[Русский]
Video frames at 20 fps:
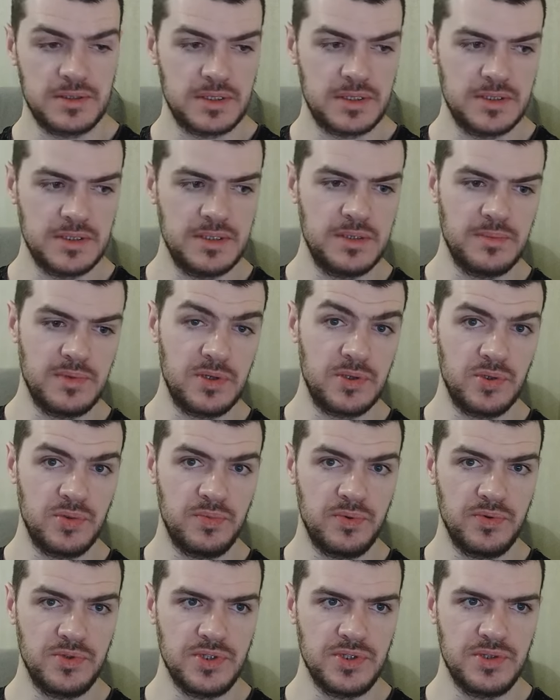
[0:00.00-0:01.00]
рассказать
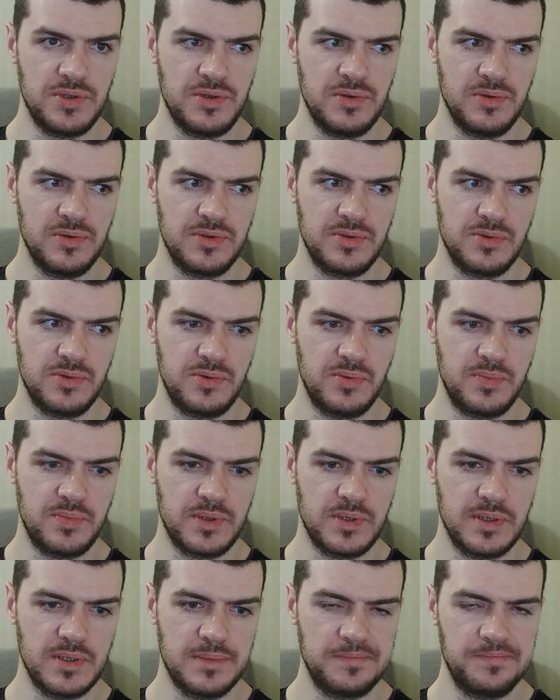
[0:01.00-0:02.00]
небольшую поучительную историю
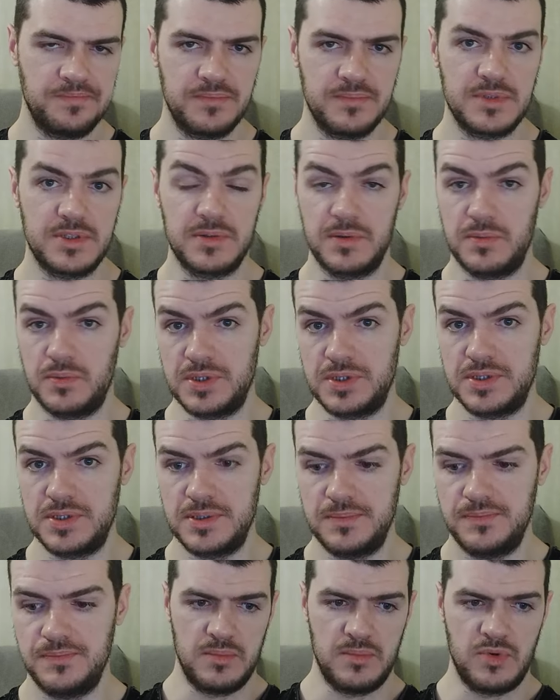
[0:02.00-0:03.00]
про своего
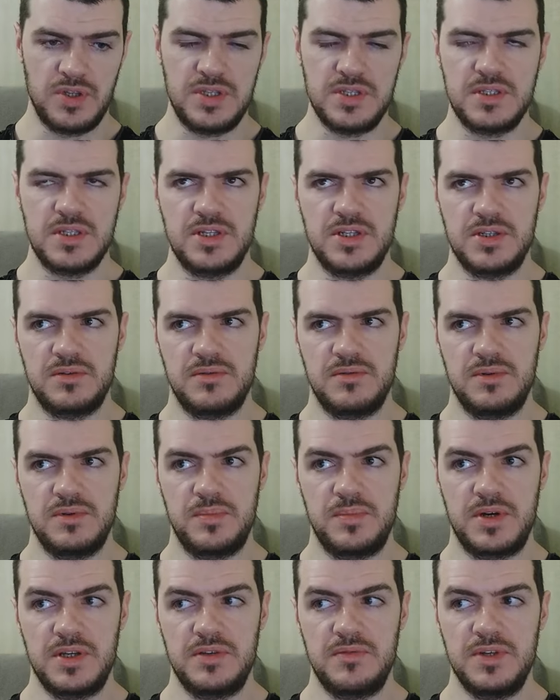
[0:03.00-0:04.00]
отца. Мой отец начал
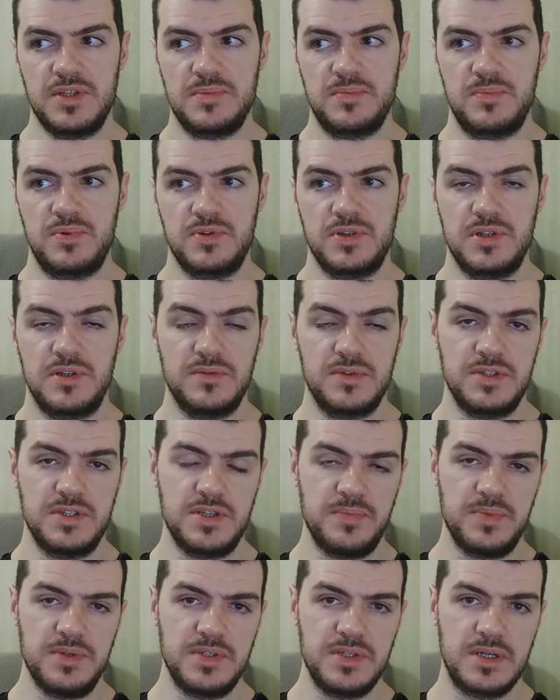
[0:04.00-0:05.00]
набирать вес после
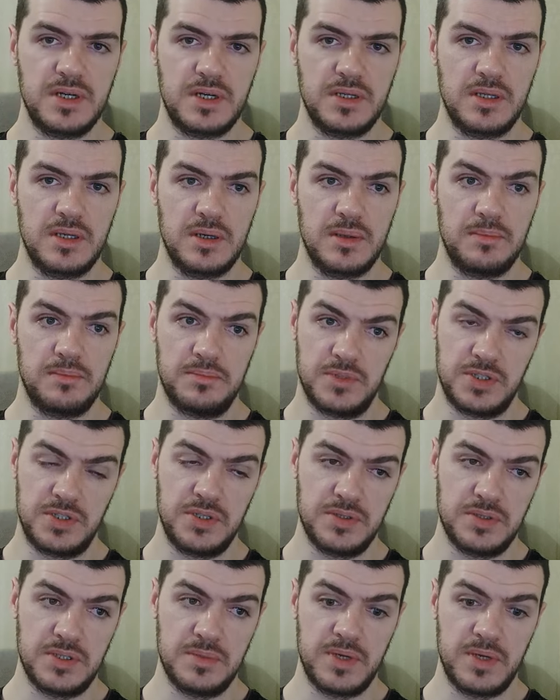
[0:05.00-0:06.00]
25, когда
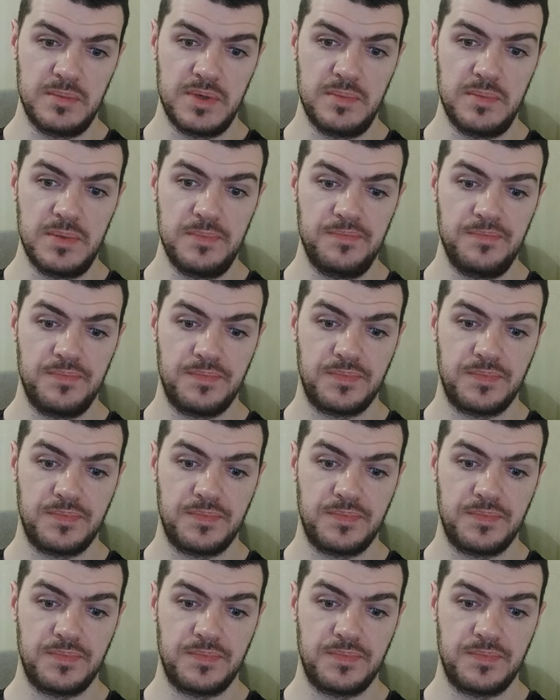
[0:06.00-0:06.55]
женился на моей маме.